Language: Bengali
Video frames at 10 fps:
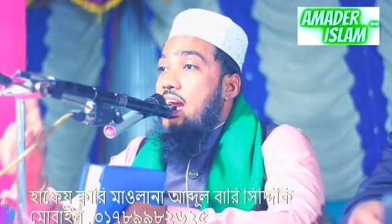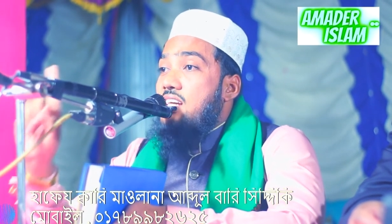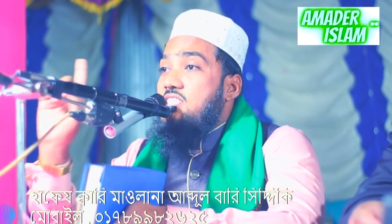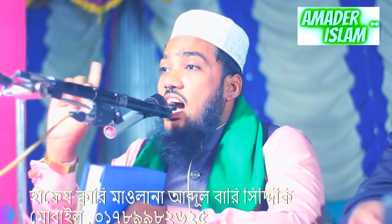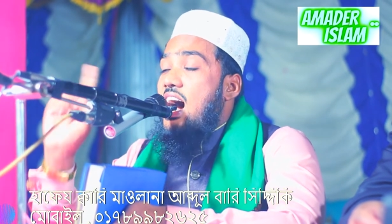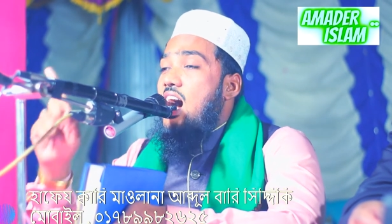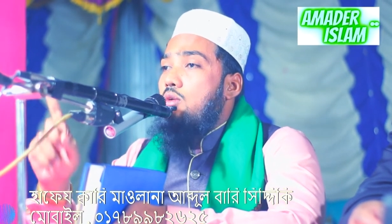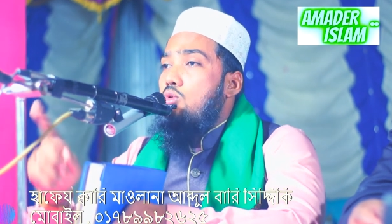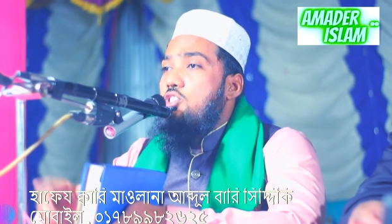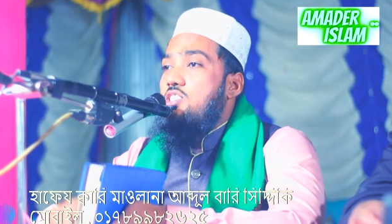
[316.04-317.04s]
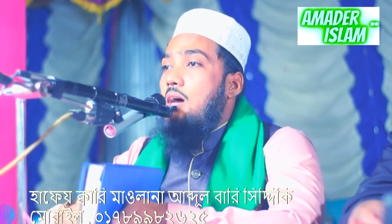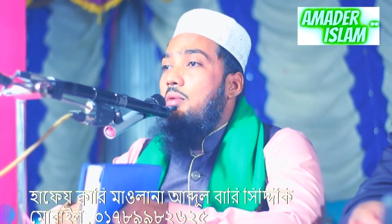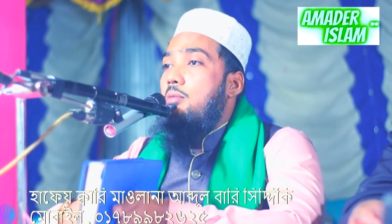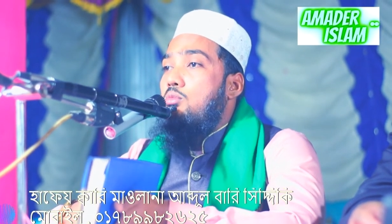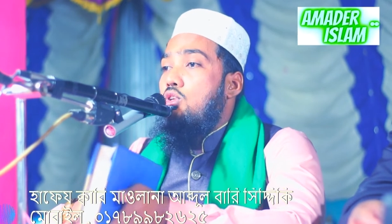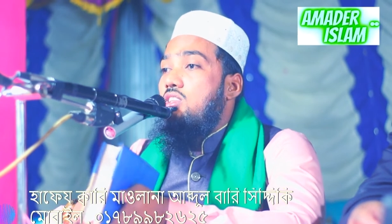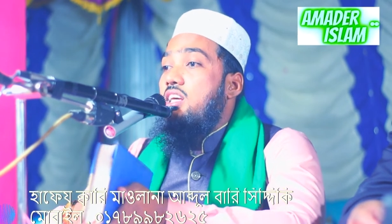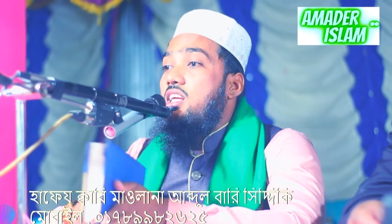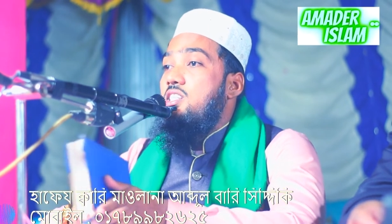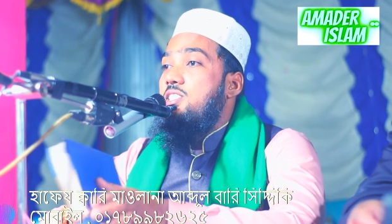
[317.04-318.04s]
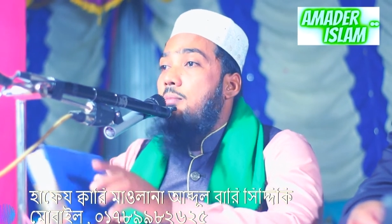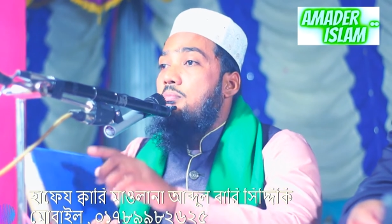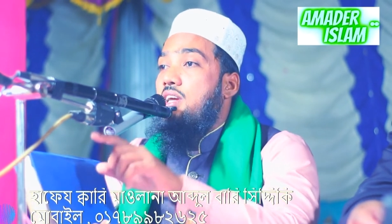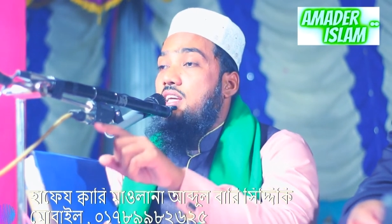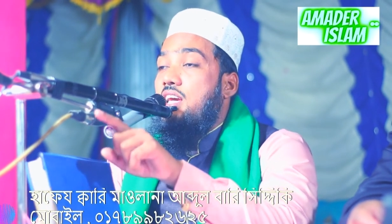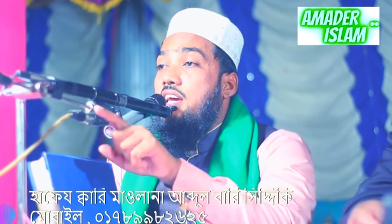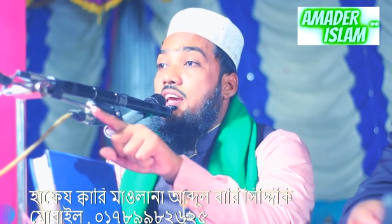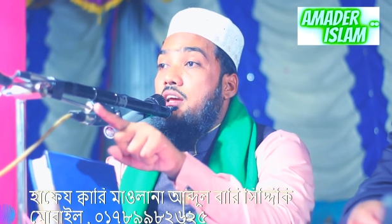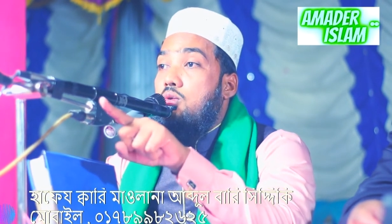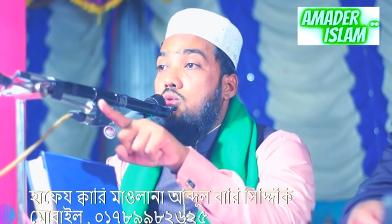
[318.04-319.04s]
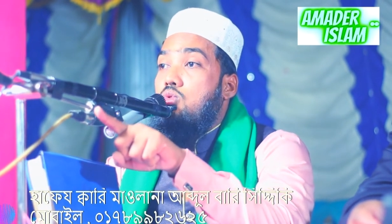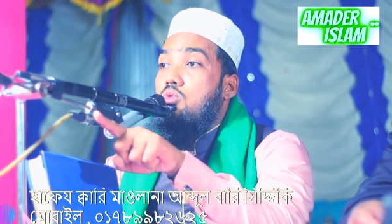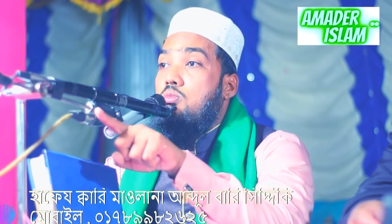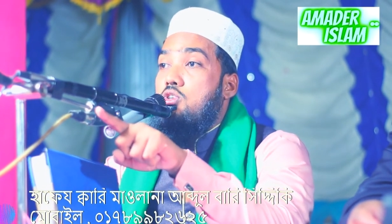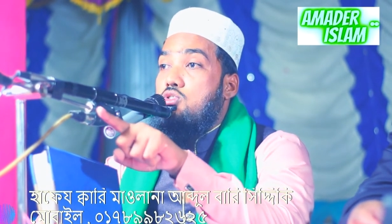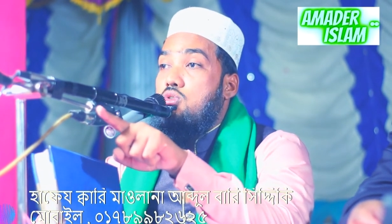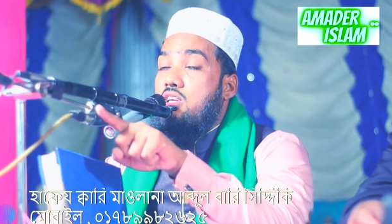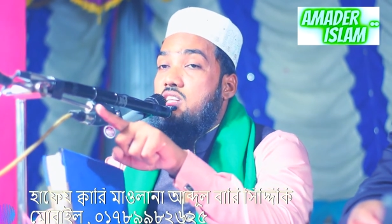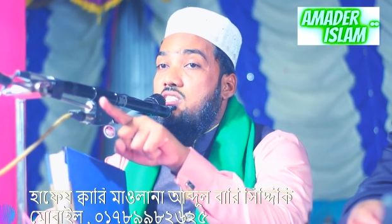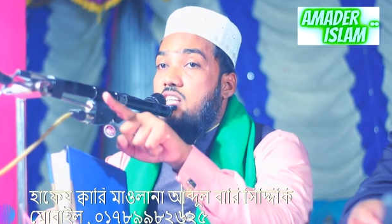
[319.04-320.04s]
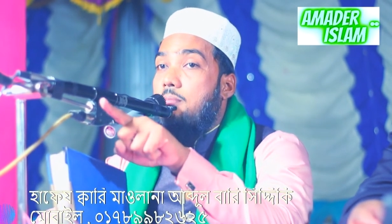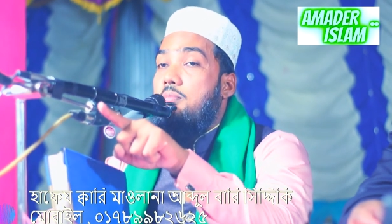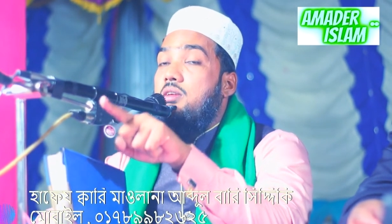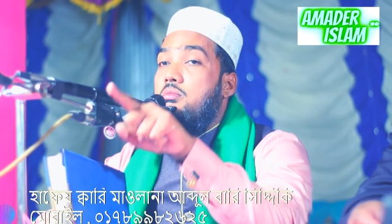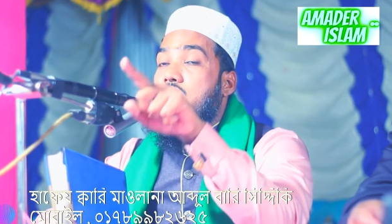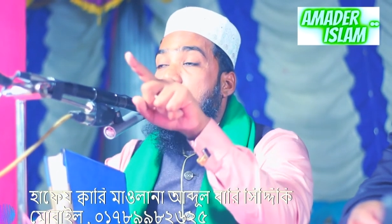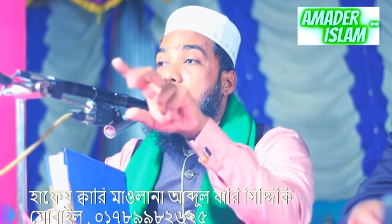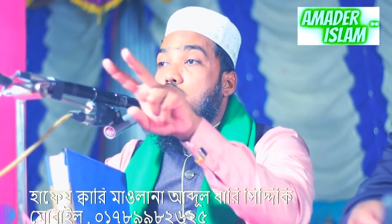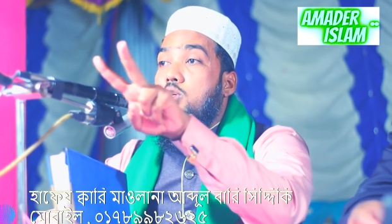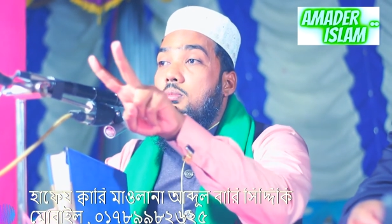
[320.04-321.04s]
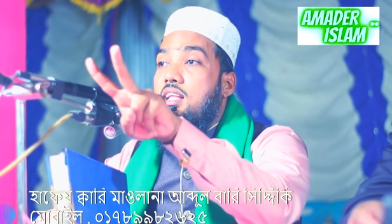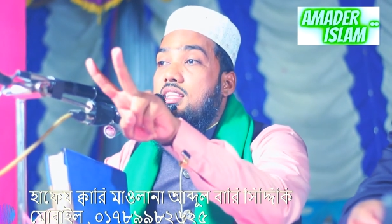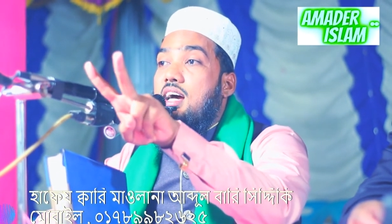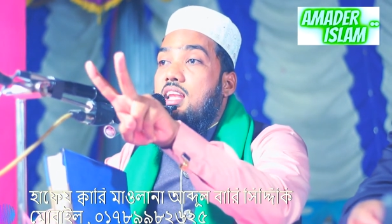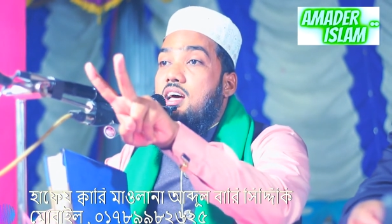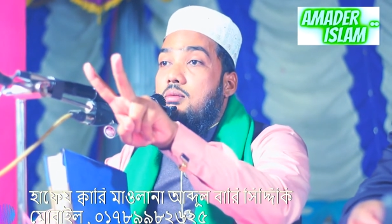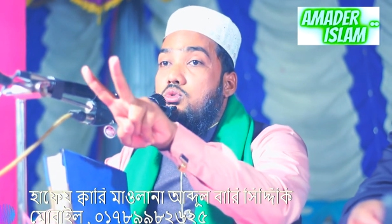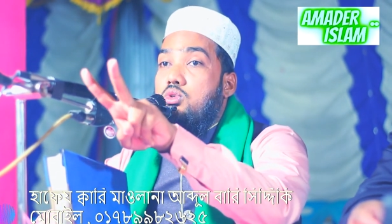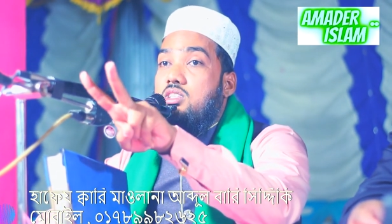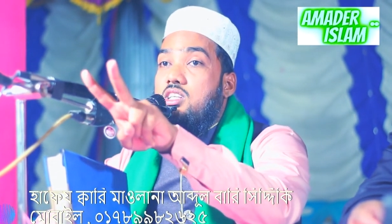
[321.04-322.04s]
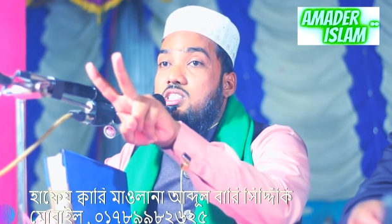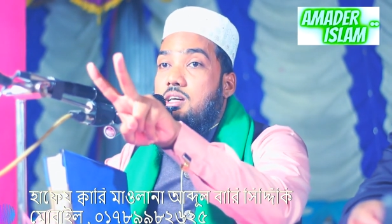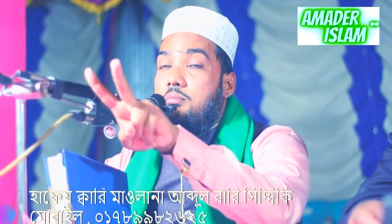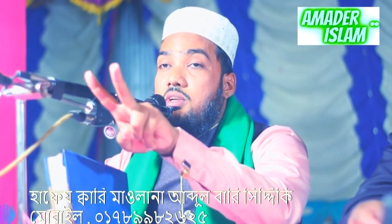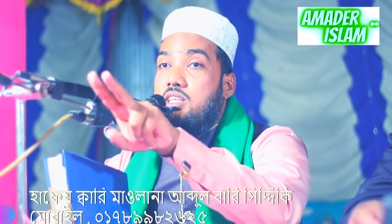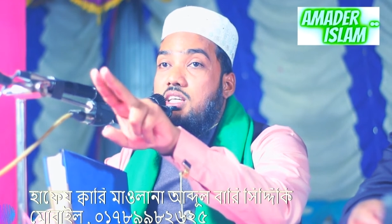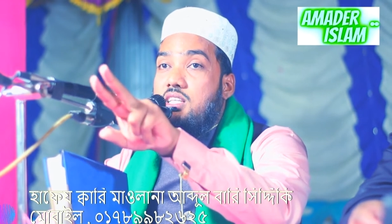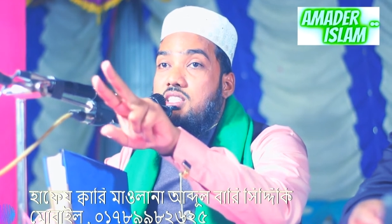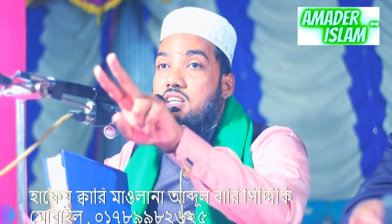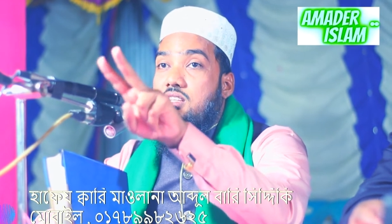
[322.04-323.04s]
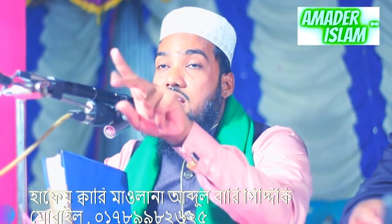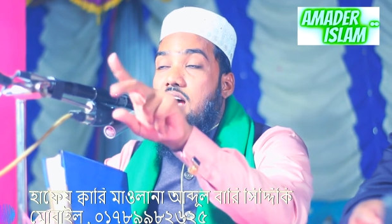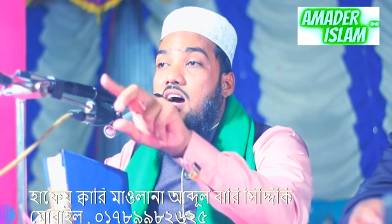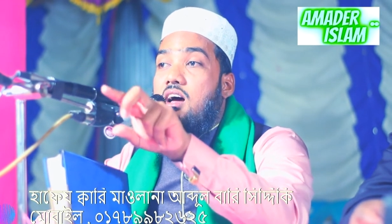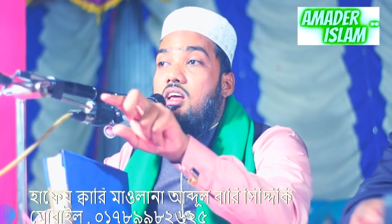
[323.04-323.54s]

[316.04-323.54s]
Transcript: এই জানুস নামের মূর্তির সামনে গিয়ে নতুন বৎসরের সামনে গিয়ে দুই মাথালা মূর্তির সামনে গিয়ে যে তারা